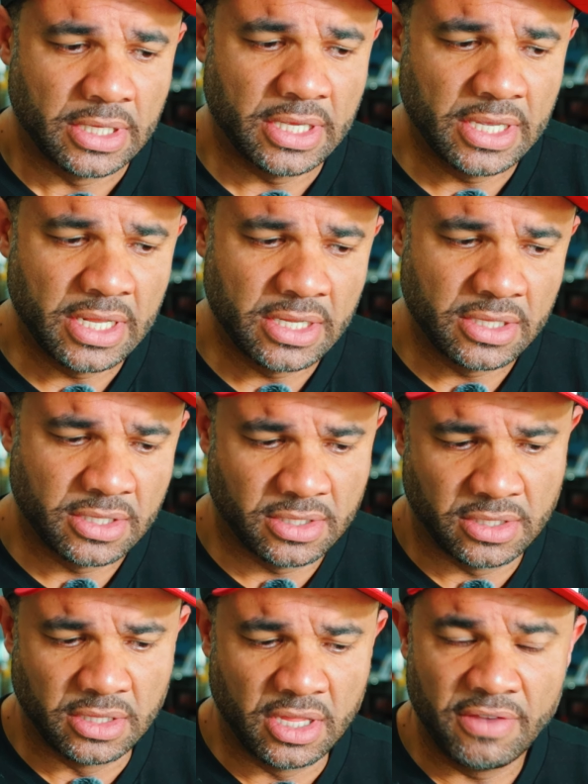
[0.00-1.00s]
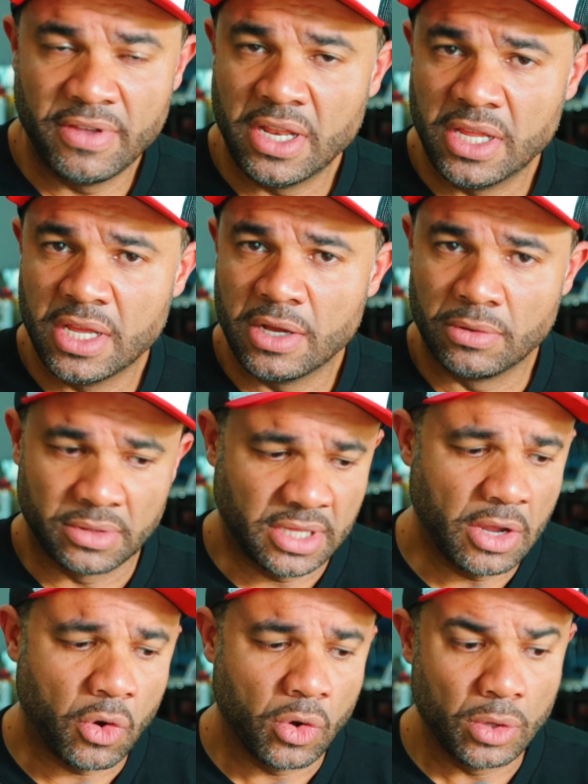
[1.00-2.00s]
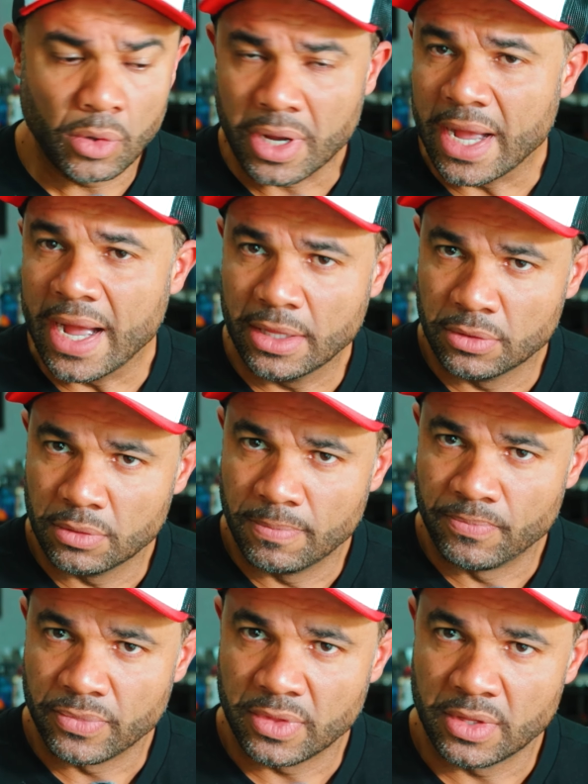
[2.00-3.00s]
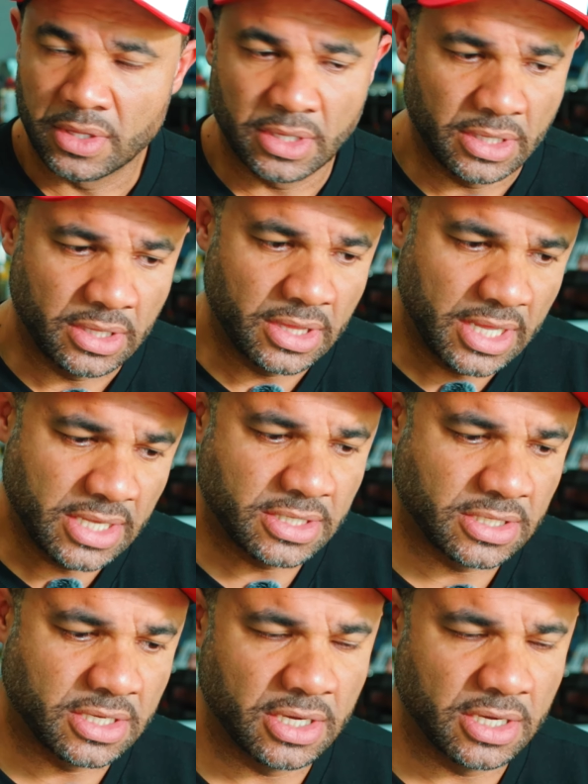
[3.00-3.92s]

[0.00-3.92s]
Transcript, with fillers: que eles deveriam ter colocado nesse